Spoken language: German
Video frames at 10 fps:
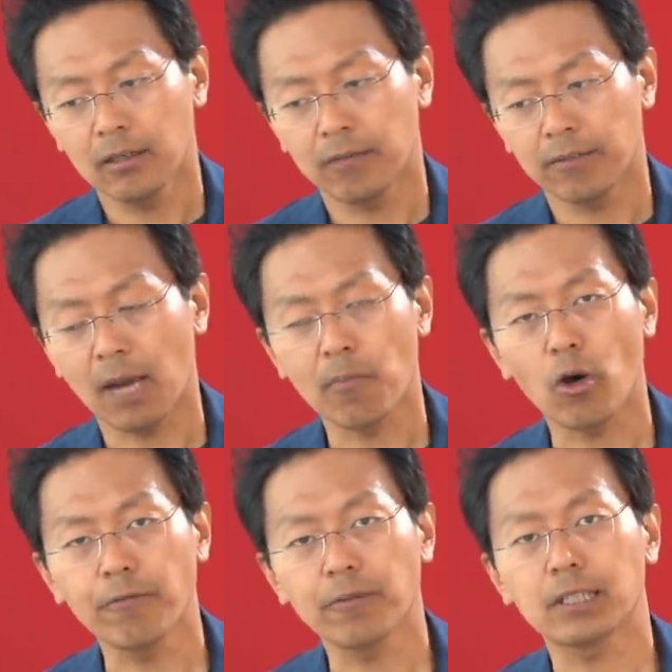Wir haben
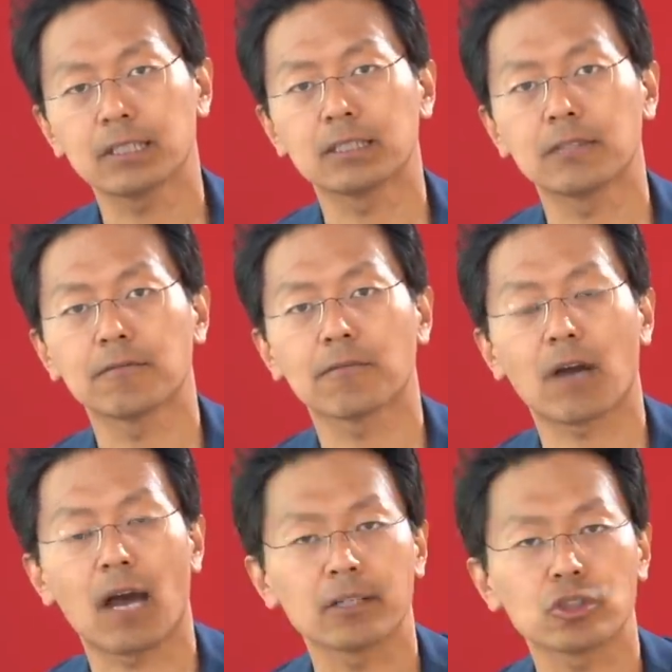häufig die
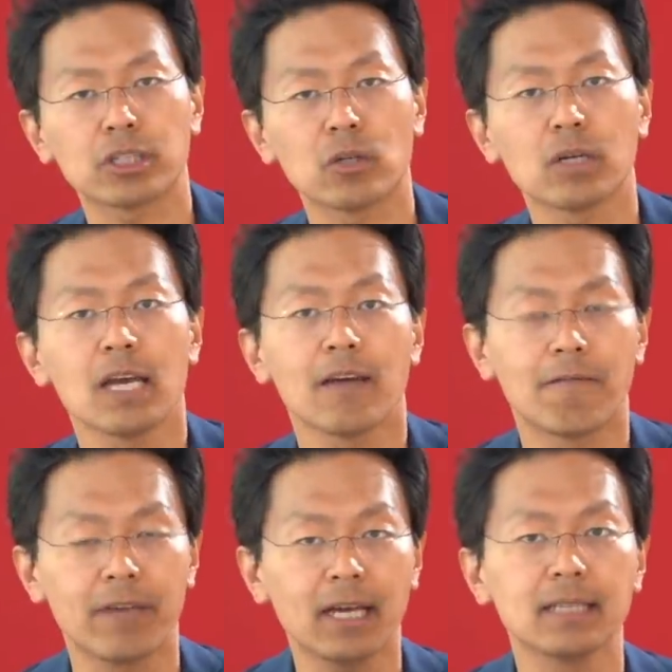Fragestellung,
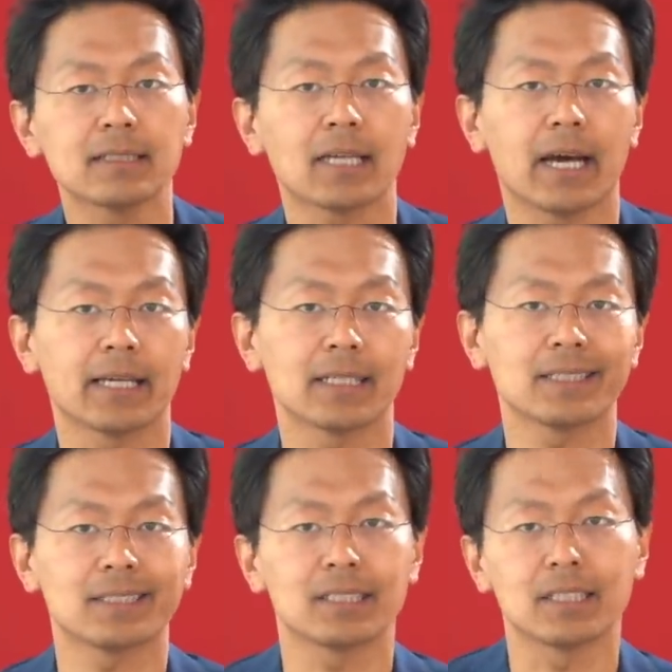wer ist
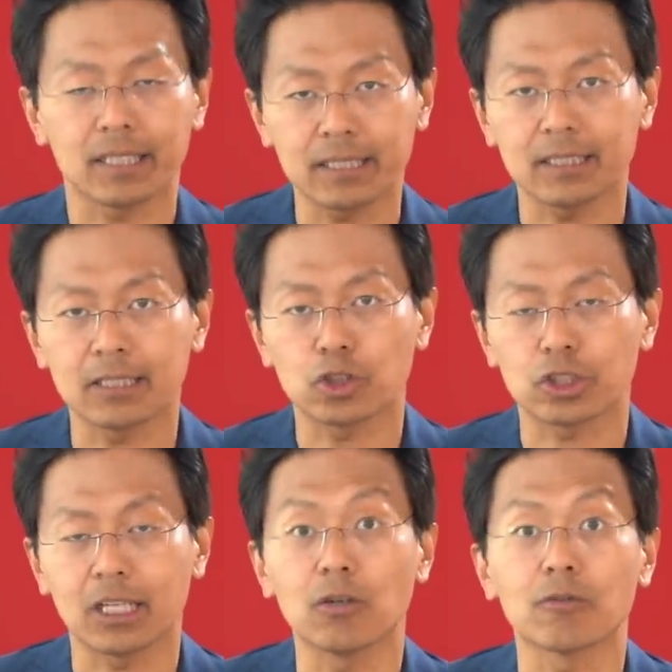eigentlich die richtige
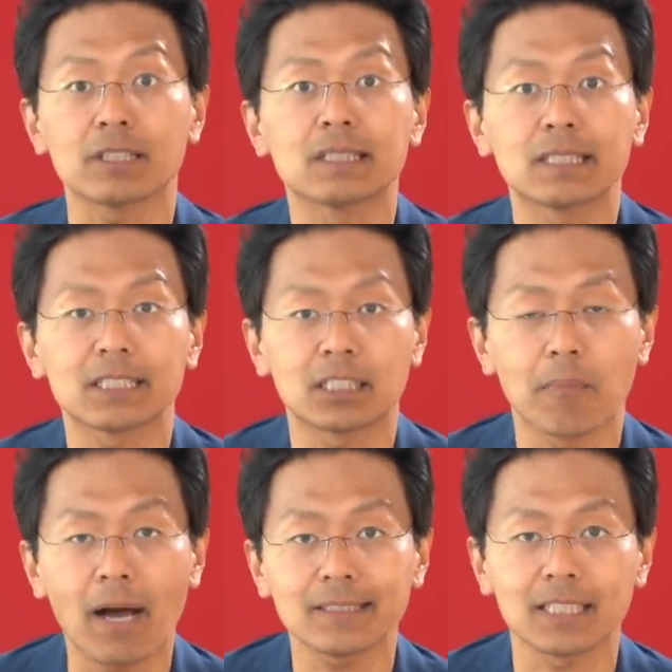Stelle und was ist die richtige
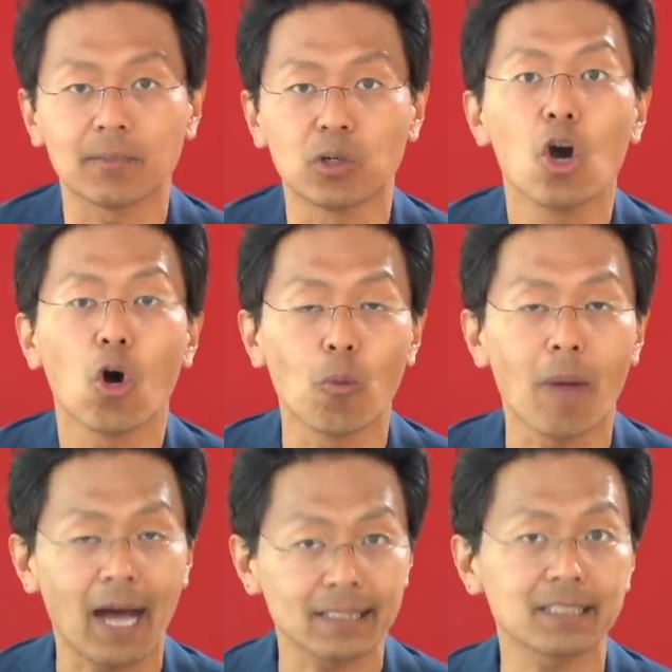Maßnahme, um
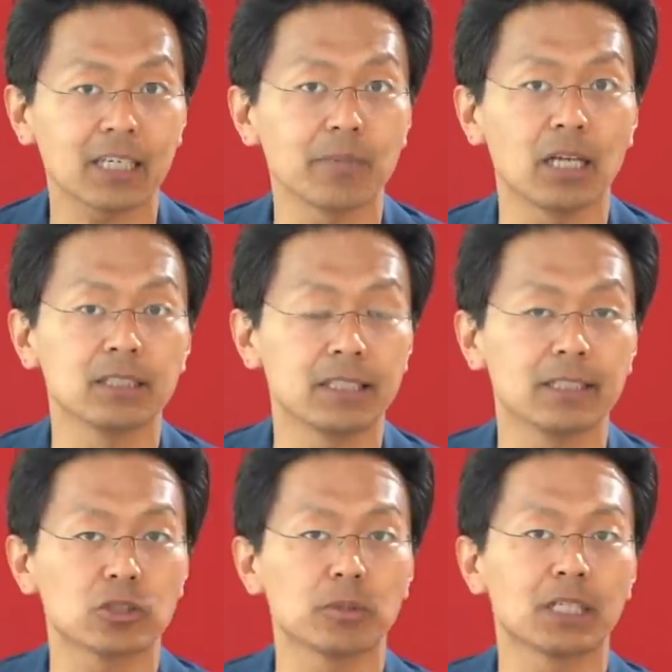
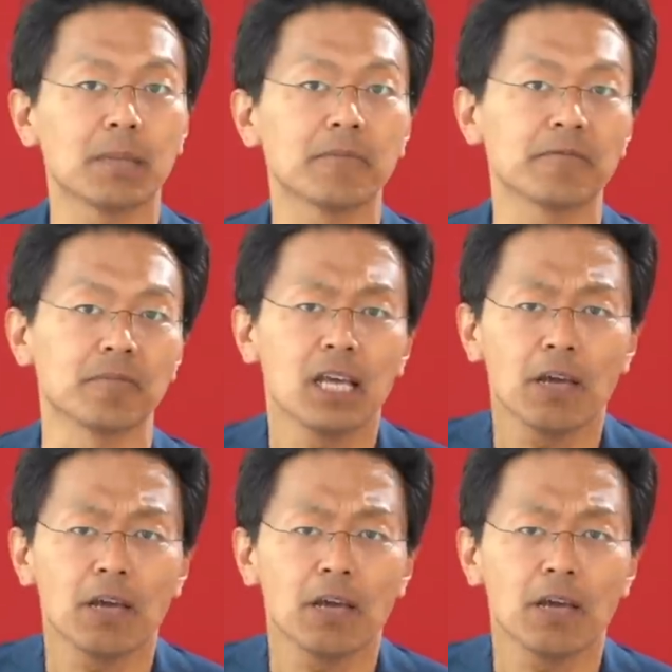Hasskriminalität zu bekämpfen.